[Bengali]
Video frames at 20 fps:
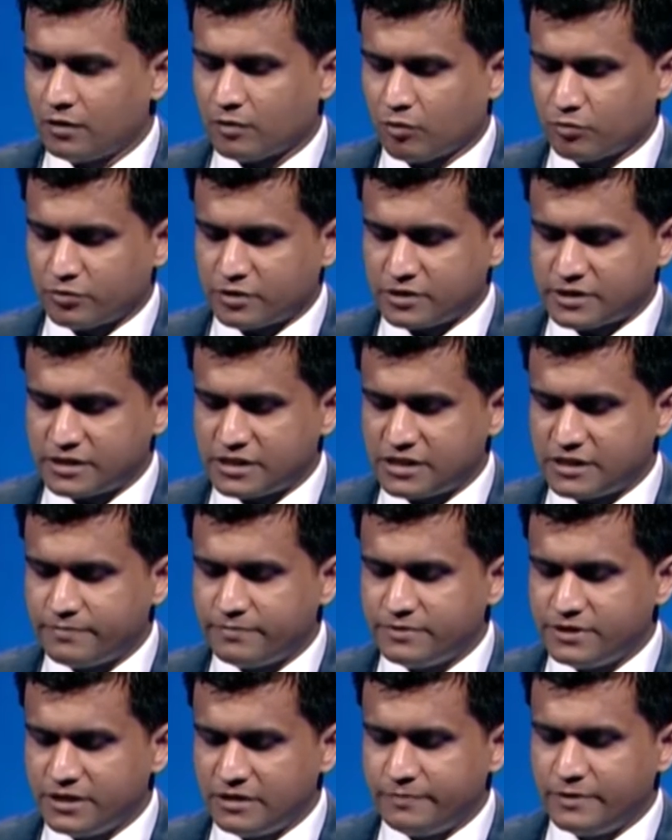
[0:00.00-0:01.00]
কন্টেস্টে যে
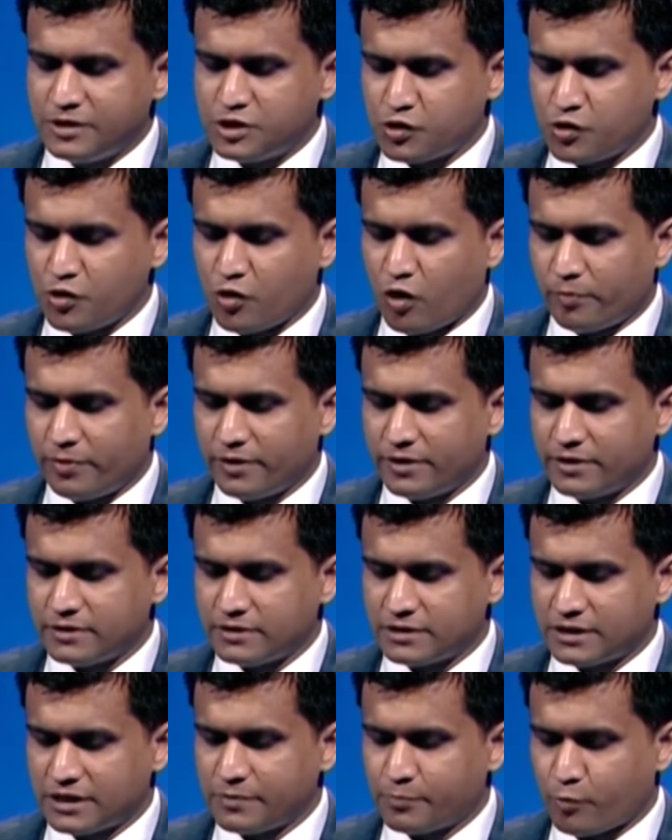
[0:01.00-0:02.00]
যিনি বিজয়ী হবেন
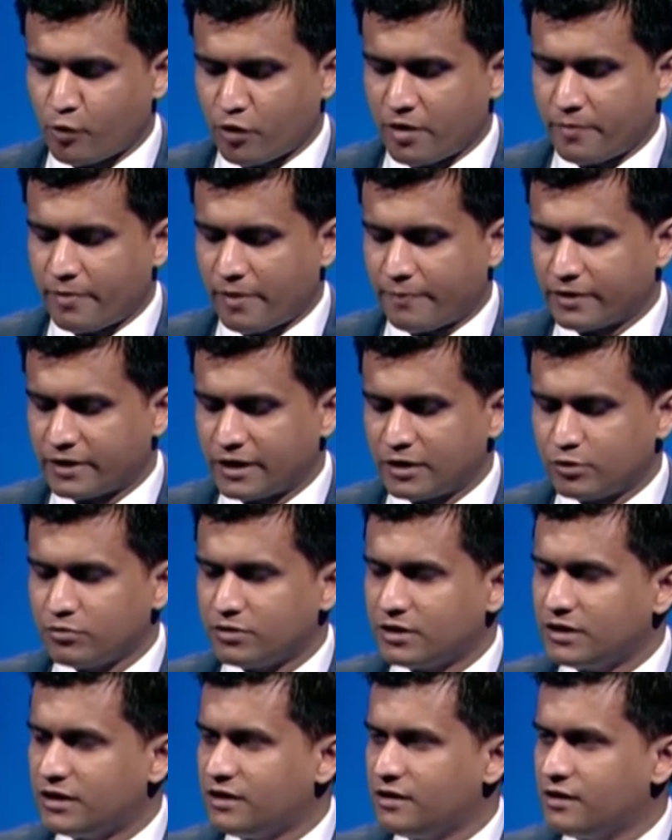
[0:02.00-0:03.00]
সেটি পরের ব্যাপার কিন্তু
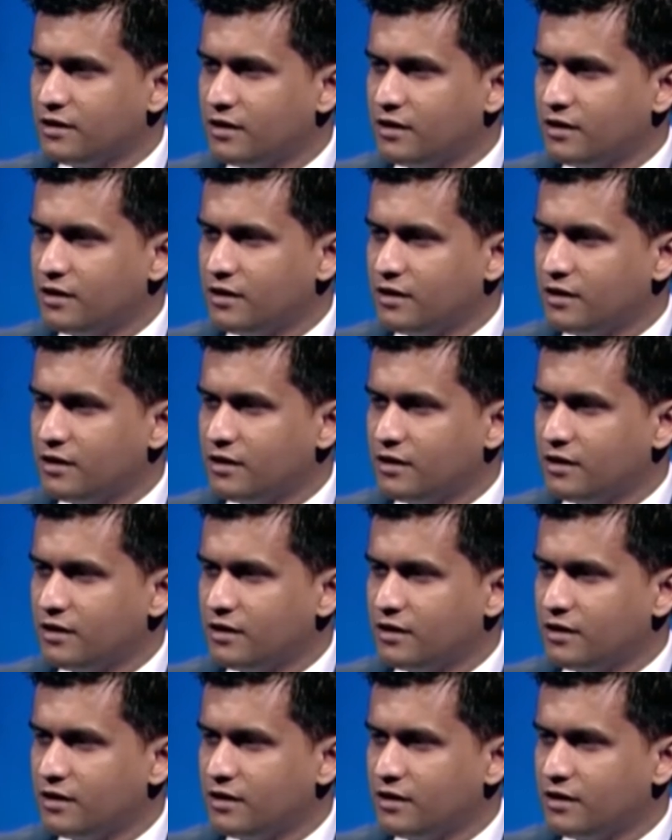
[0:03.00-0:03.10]
তিনি